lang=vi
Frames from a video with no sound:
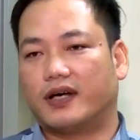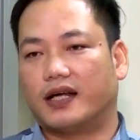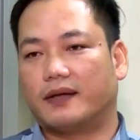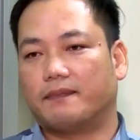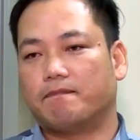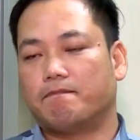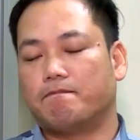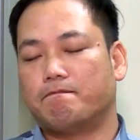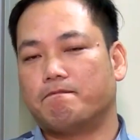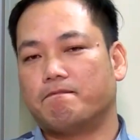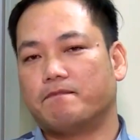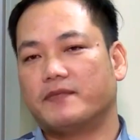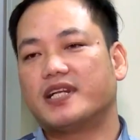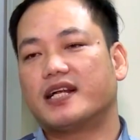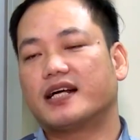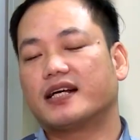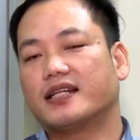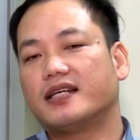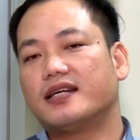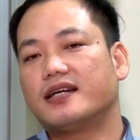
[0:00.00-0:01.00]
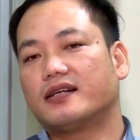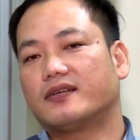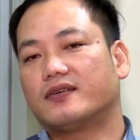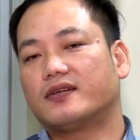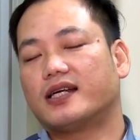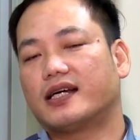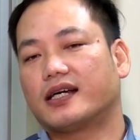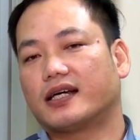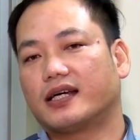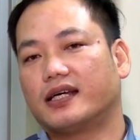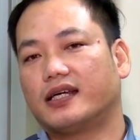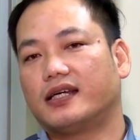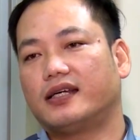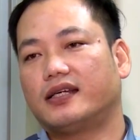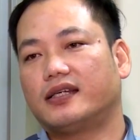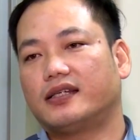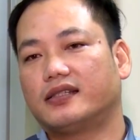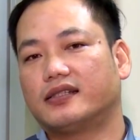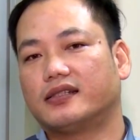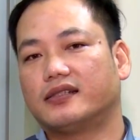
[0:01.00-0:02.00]
và rất đáng tiếc đó là
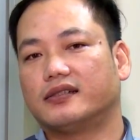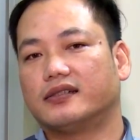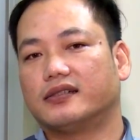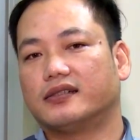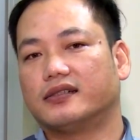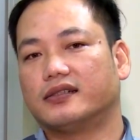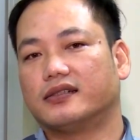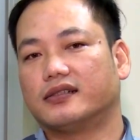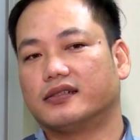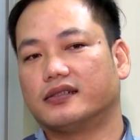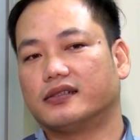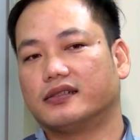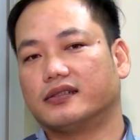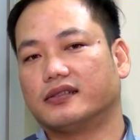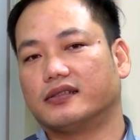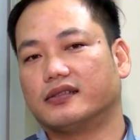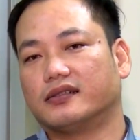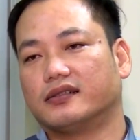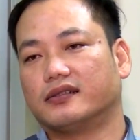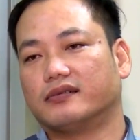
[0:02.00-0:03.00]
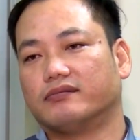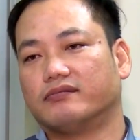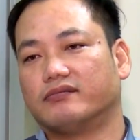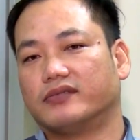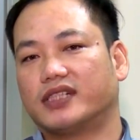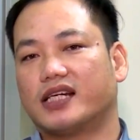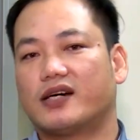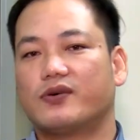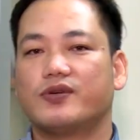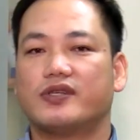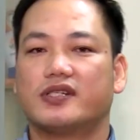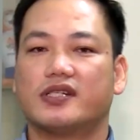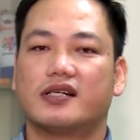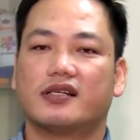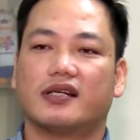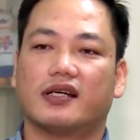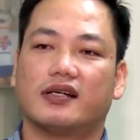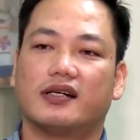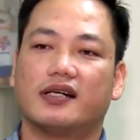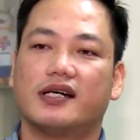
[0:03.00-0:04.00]
cái sự ờ, trau
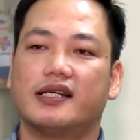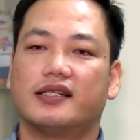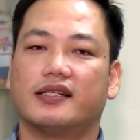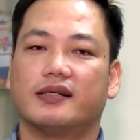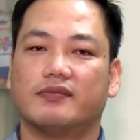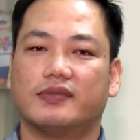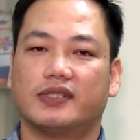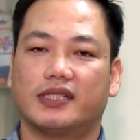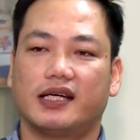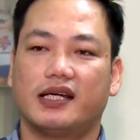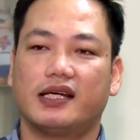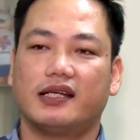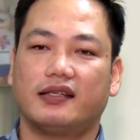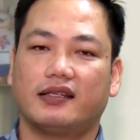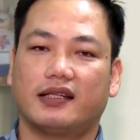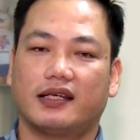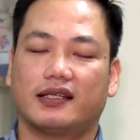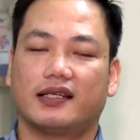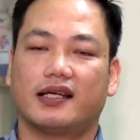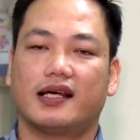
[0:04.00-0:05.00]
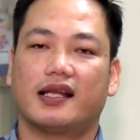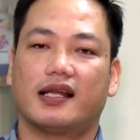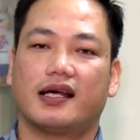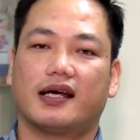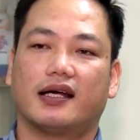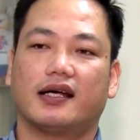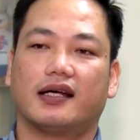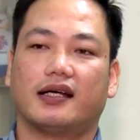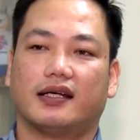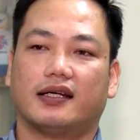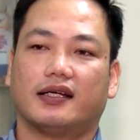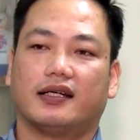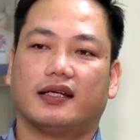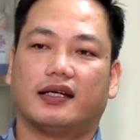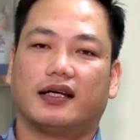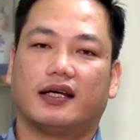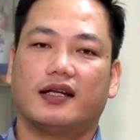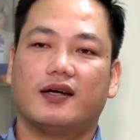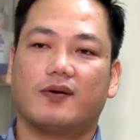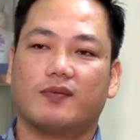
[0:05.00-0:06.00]
chiêu này nó hơi chậm trễ thành ra là
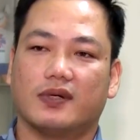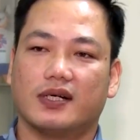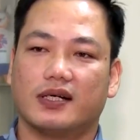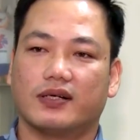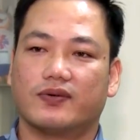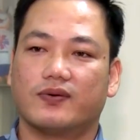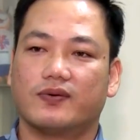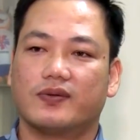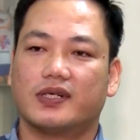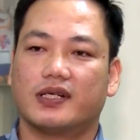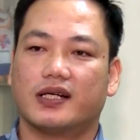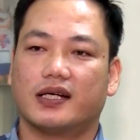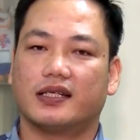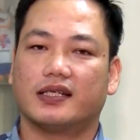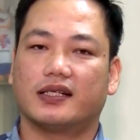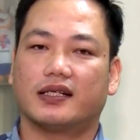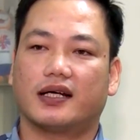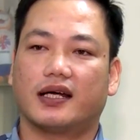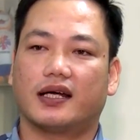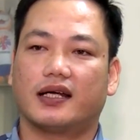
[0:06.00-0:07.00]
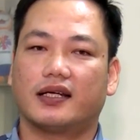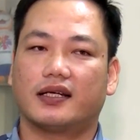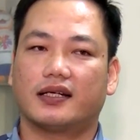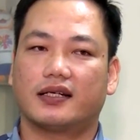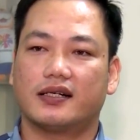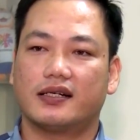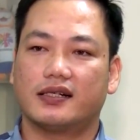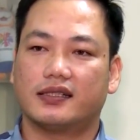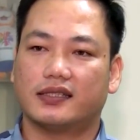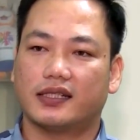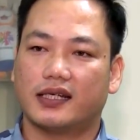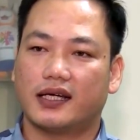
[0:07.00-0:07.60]
cái động lực cũng như là những cái cơ